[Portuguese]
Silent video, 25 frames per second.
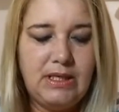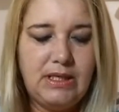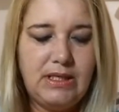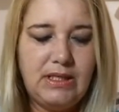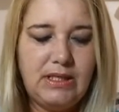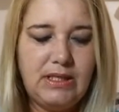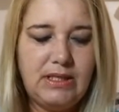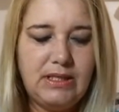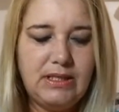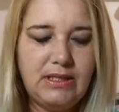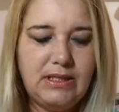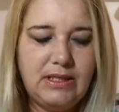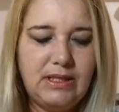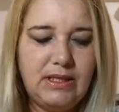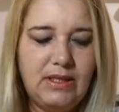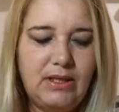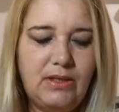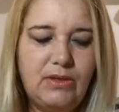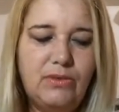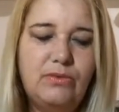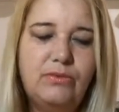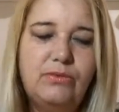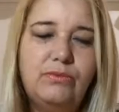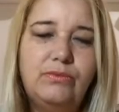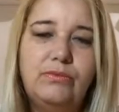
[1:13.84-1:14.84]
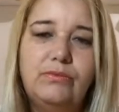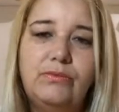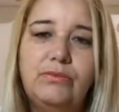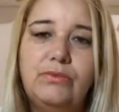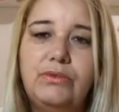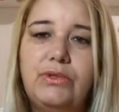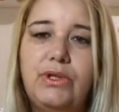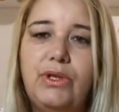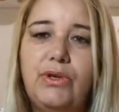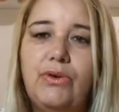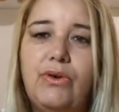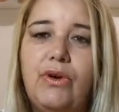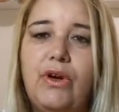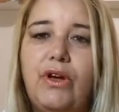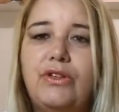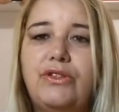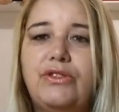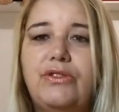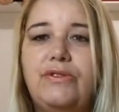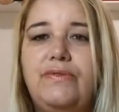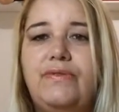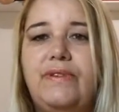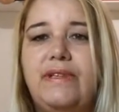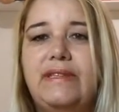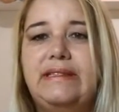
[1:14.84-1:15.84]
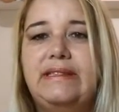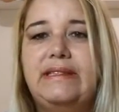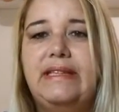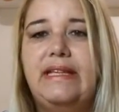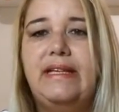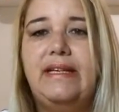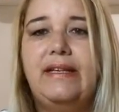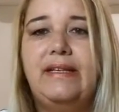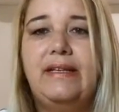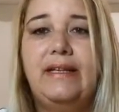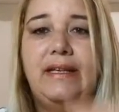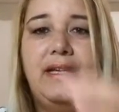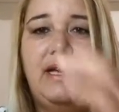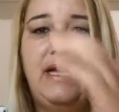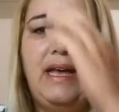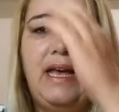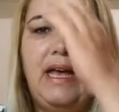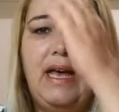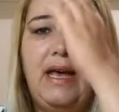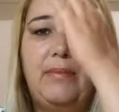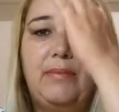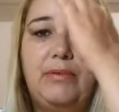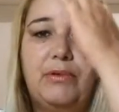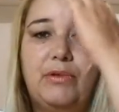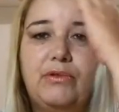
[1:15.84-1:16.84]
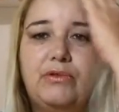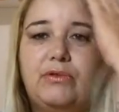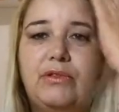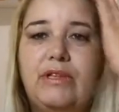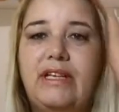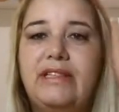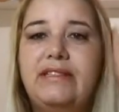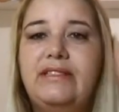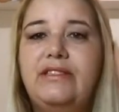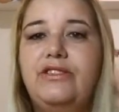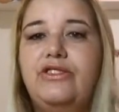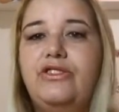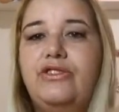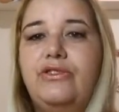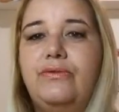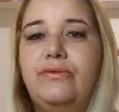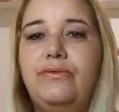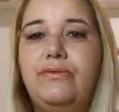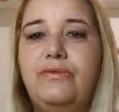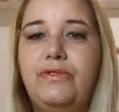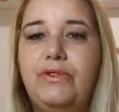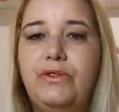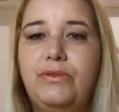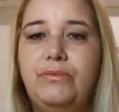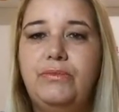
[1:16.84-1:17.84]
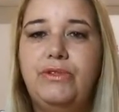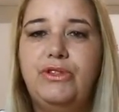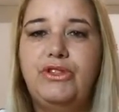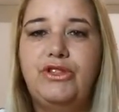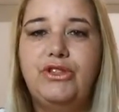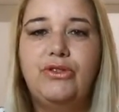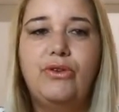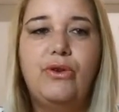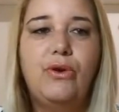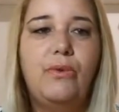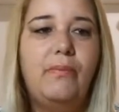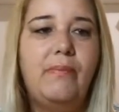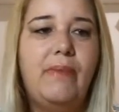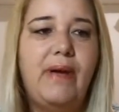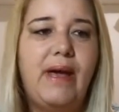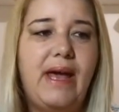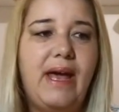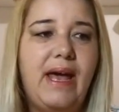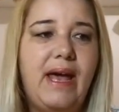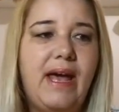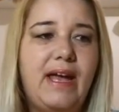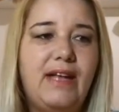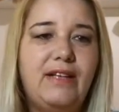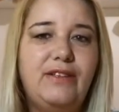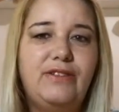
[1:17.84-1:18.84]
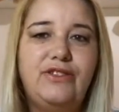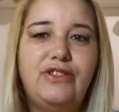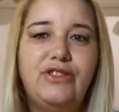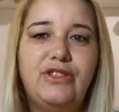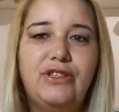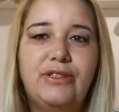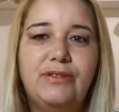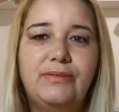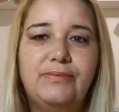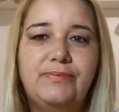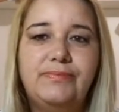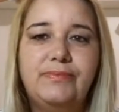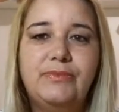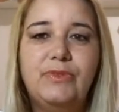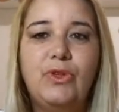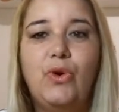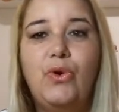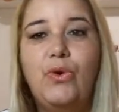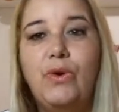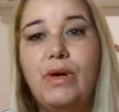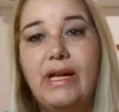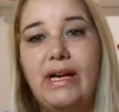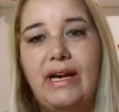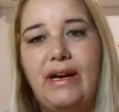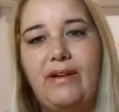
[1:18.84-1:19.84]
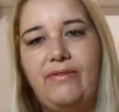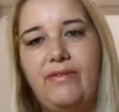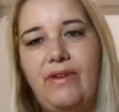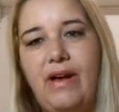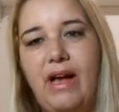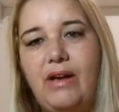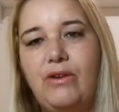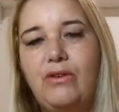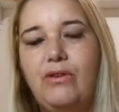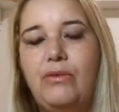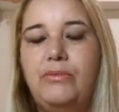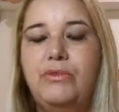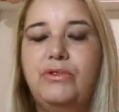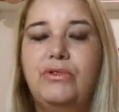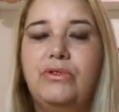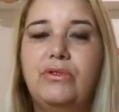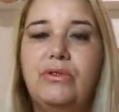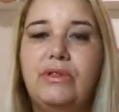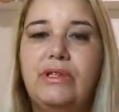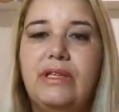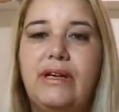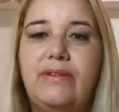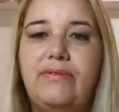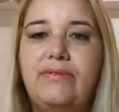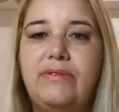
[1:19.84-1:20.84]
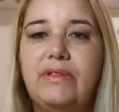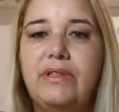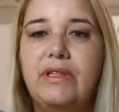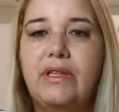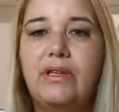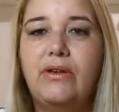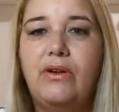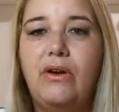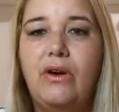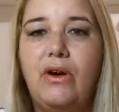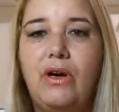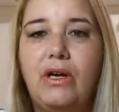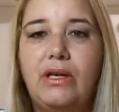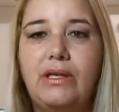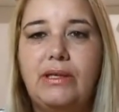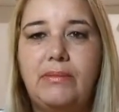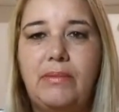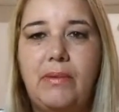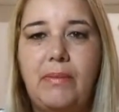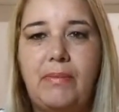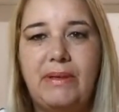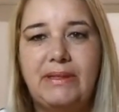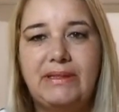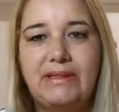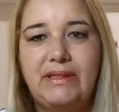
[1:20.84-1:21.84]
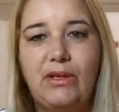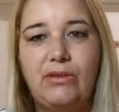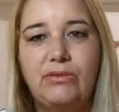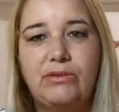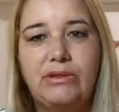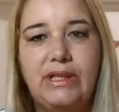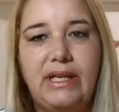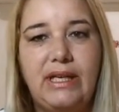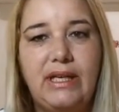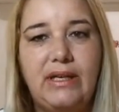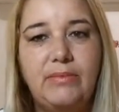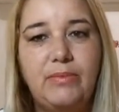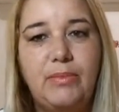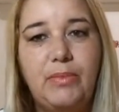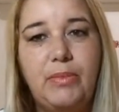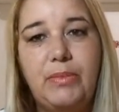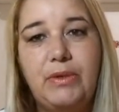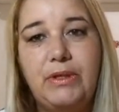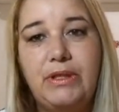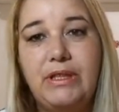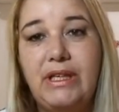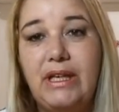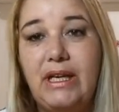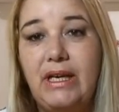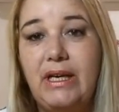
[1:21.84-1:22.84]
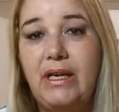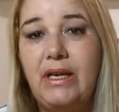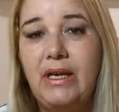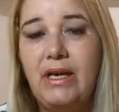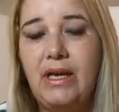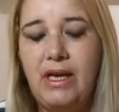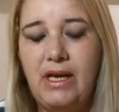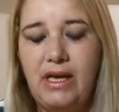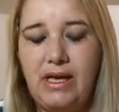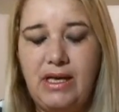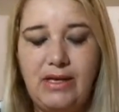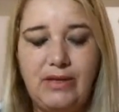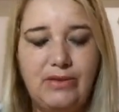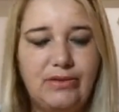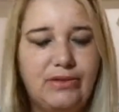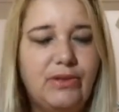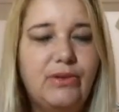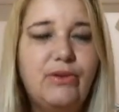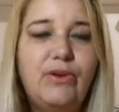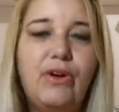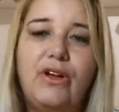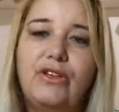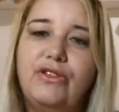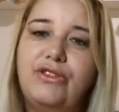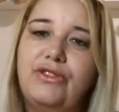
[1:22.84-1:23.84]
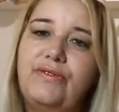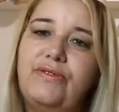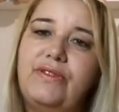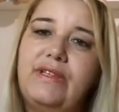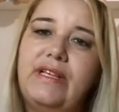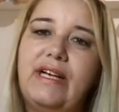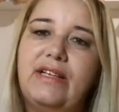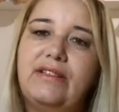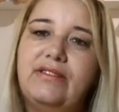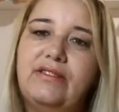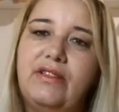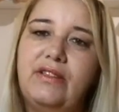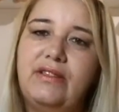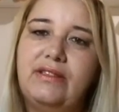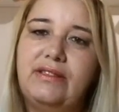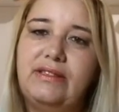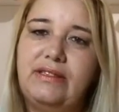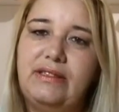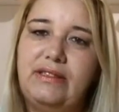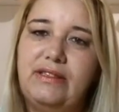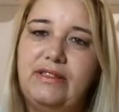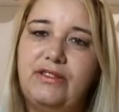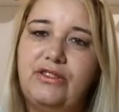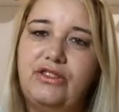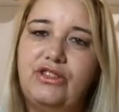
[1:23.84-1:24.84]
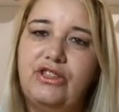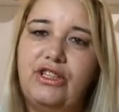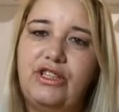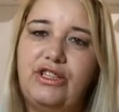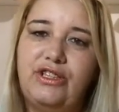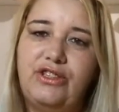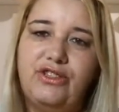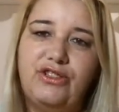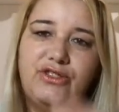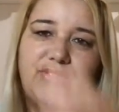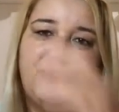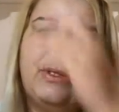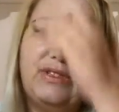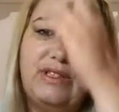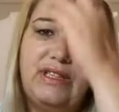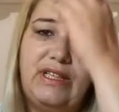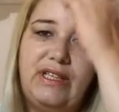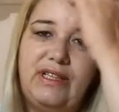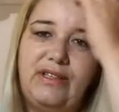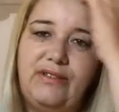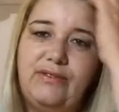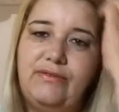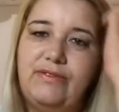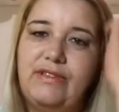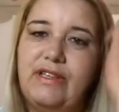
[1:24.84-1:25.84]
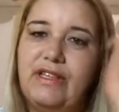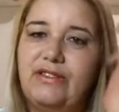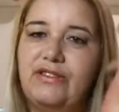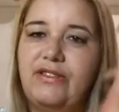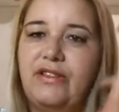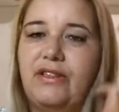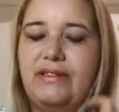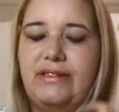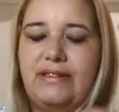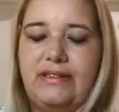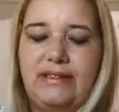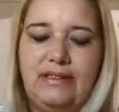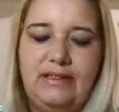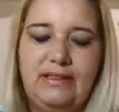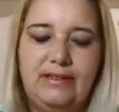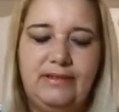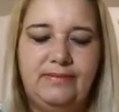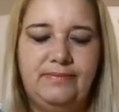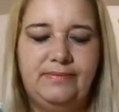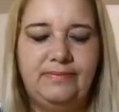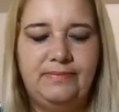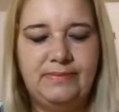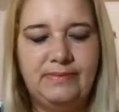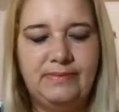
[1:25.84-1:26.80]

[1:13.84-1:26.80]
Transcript: Então, o que eu gosto de fazer é procurar assistir um filme de comédia ou gravar como eu tô gravando agora para passar o tempo, porque eu não gosto de ficar sozinha, gente. odeio ficar sozinha.